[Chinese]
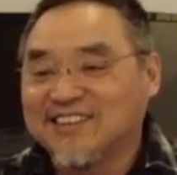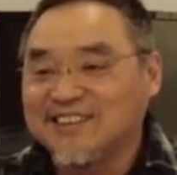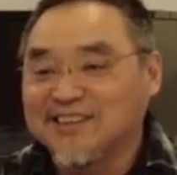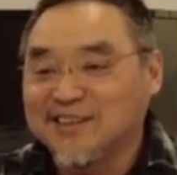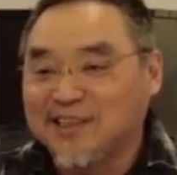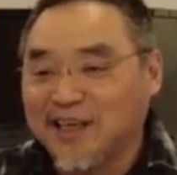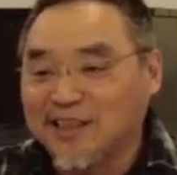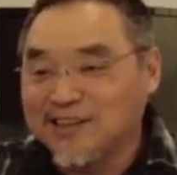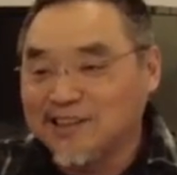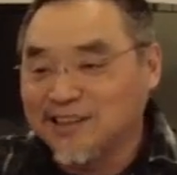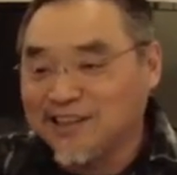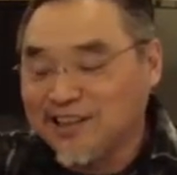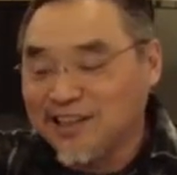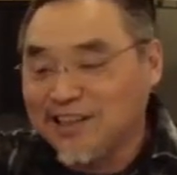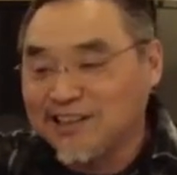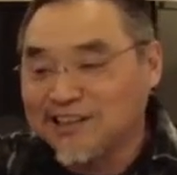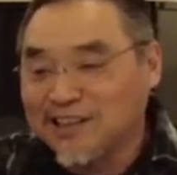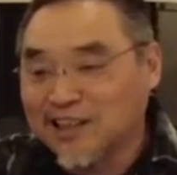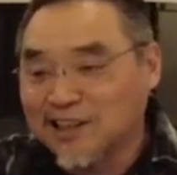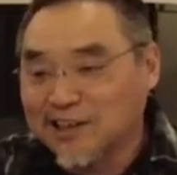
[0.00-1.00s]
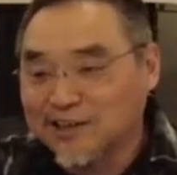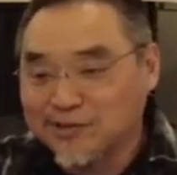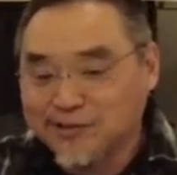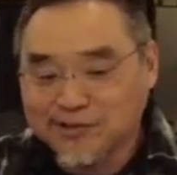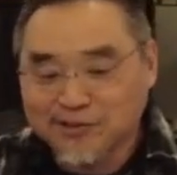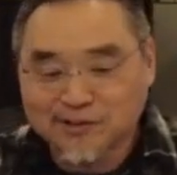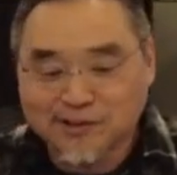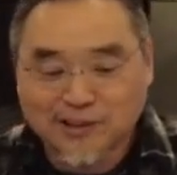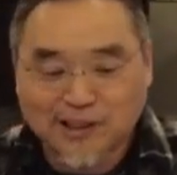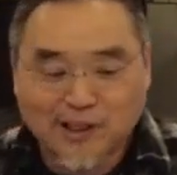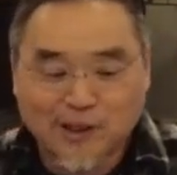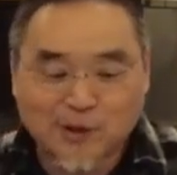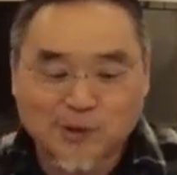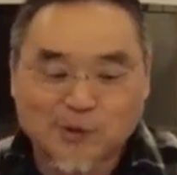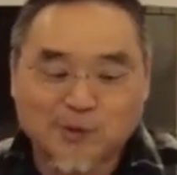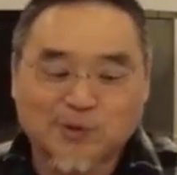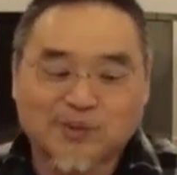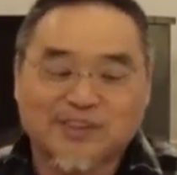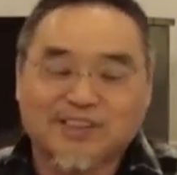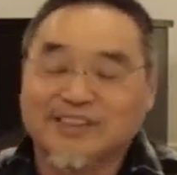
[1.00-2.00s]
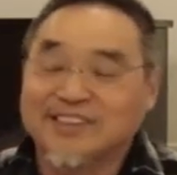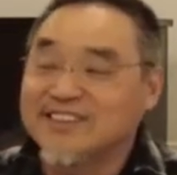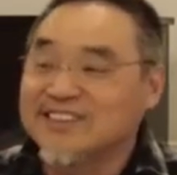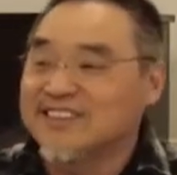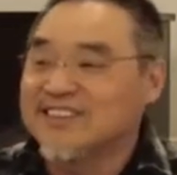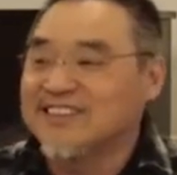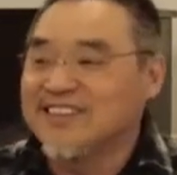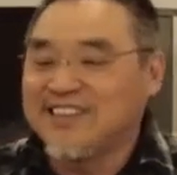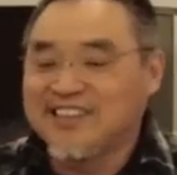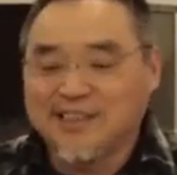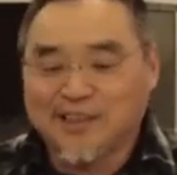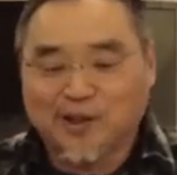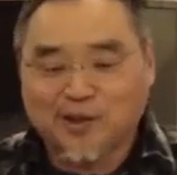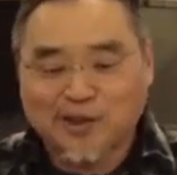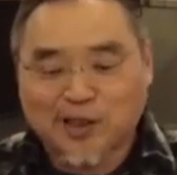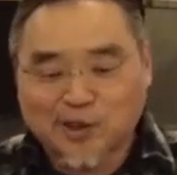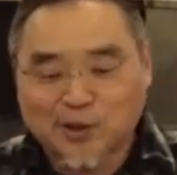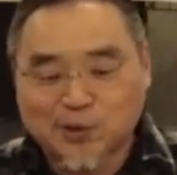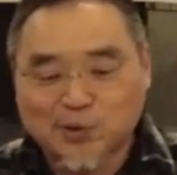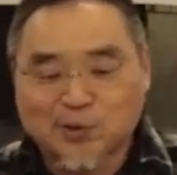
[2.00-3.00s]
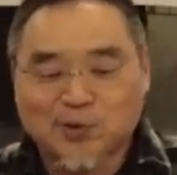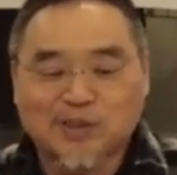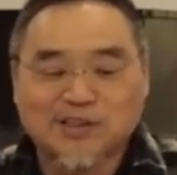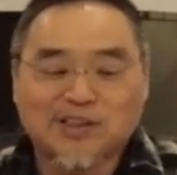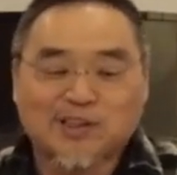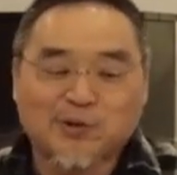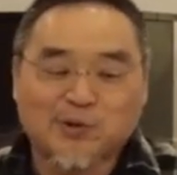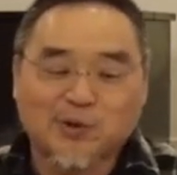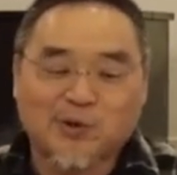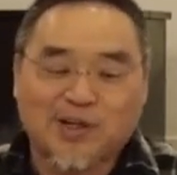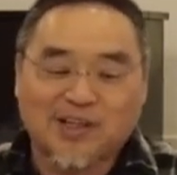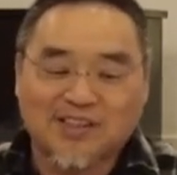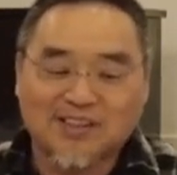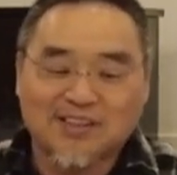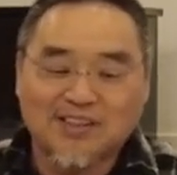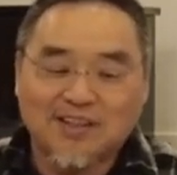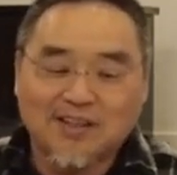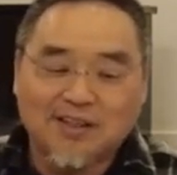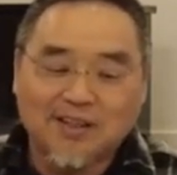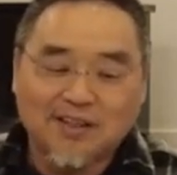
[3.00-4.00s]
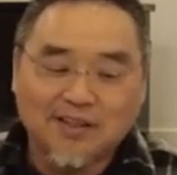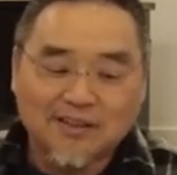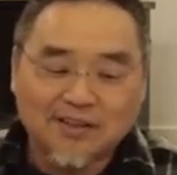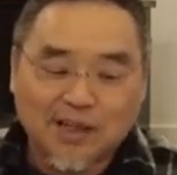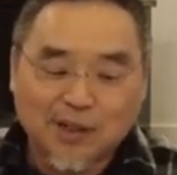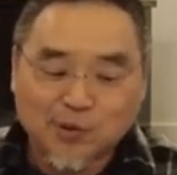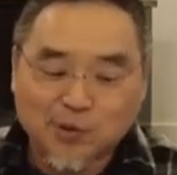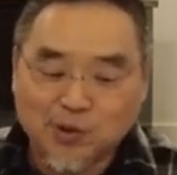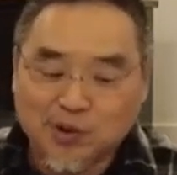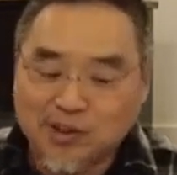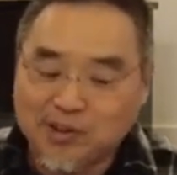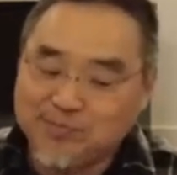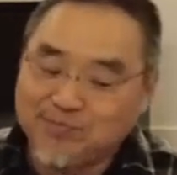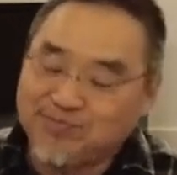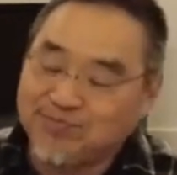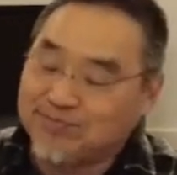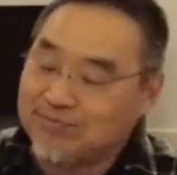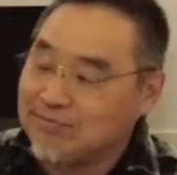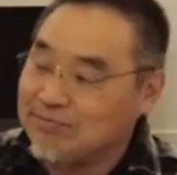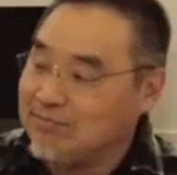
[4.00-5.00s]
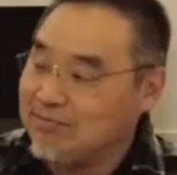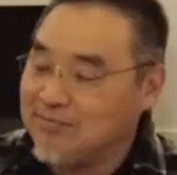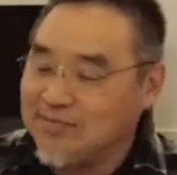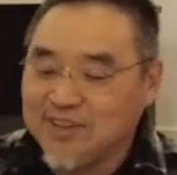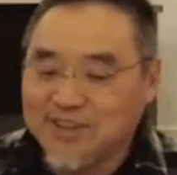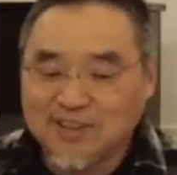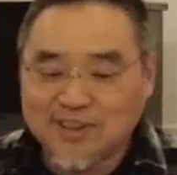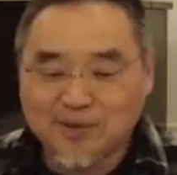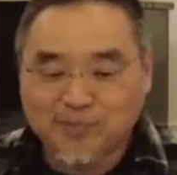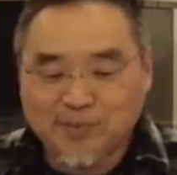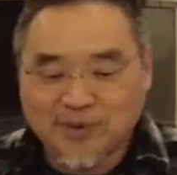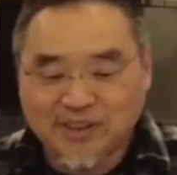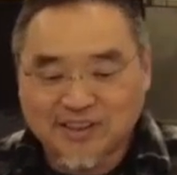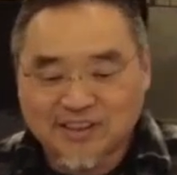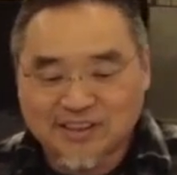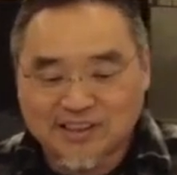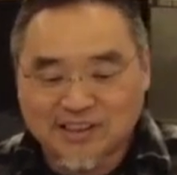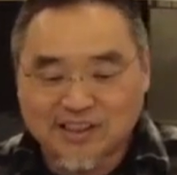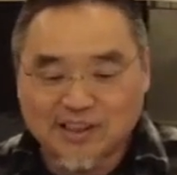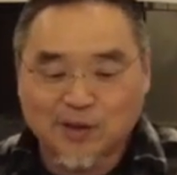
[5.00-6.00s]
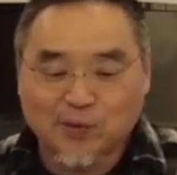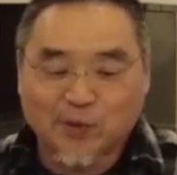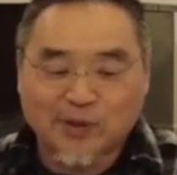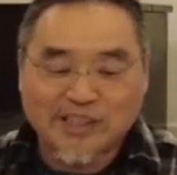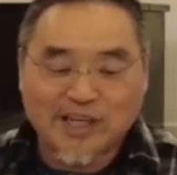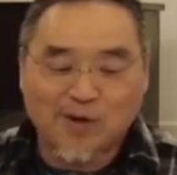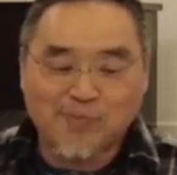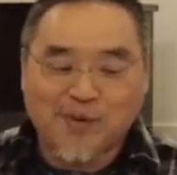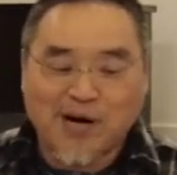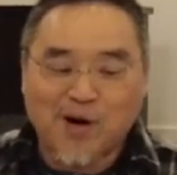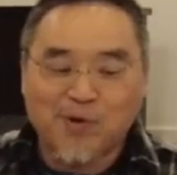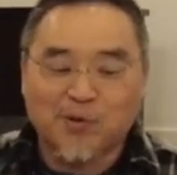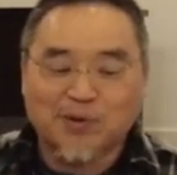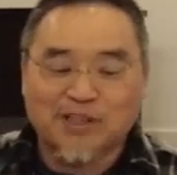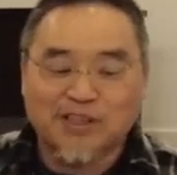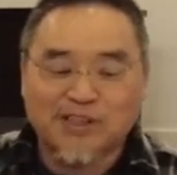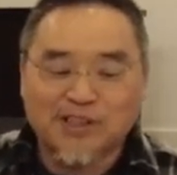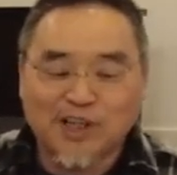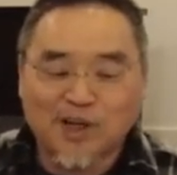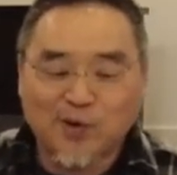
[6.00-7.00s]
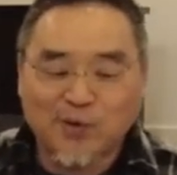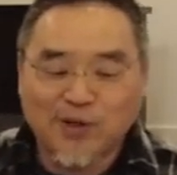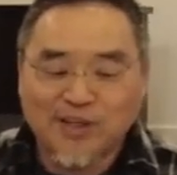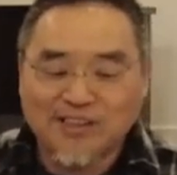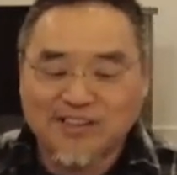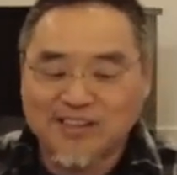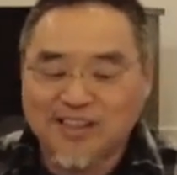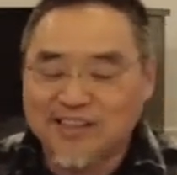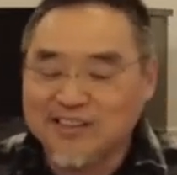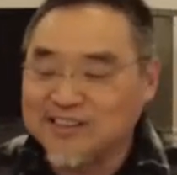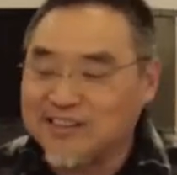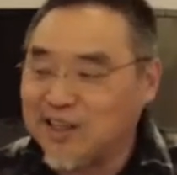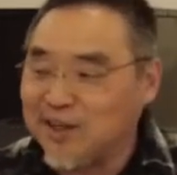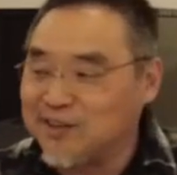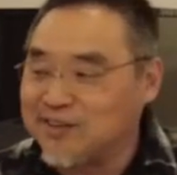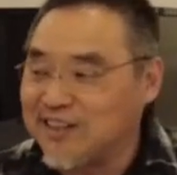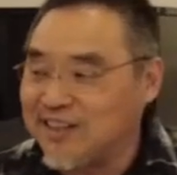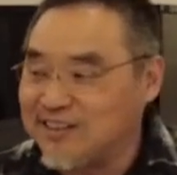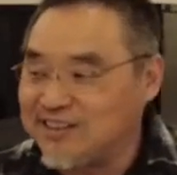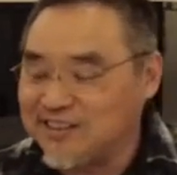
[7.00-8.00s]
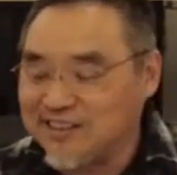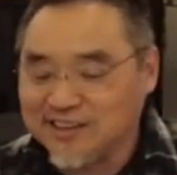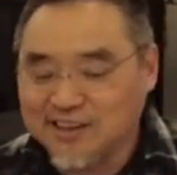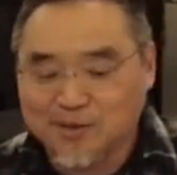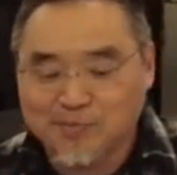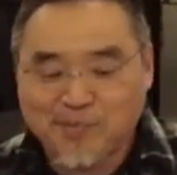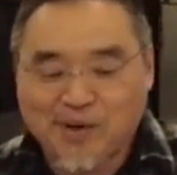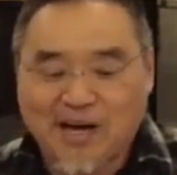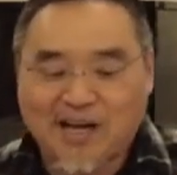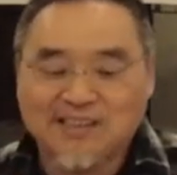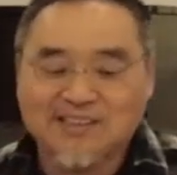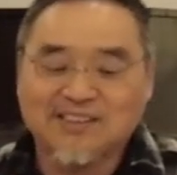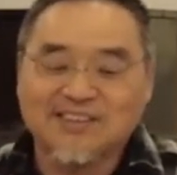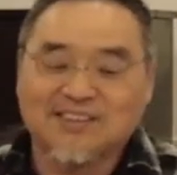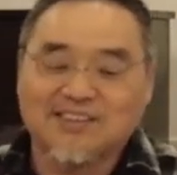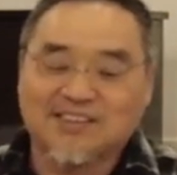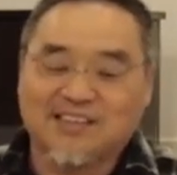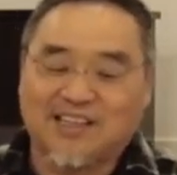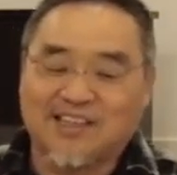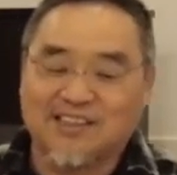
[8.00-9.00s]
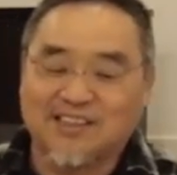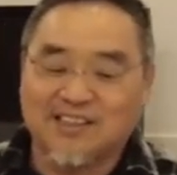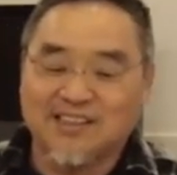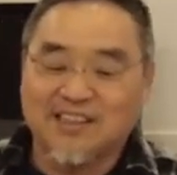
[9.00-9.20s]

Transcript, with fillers: 是乃是天上的父告诉你的，然后他就说了这句话，他说你是彼得，我要把我的教会建造在你这磐石上。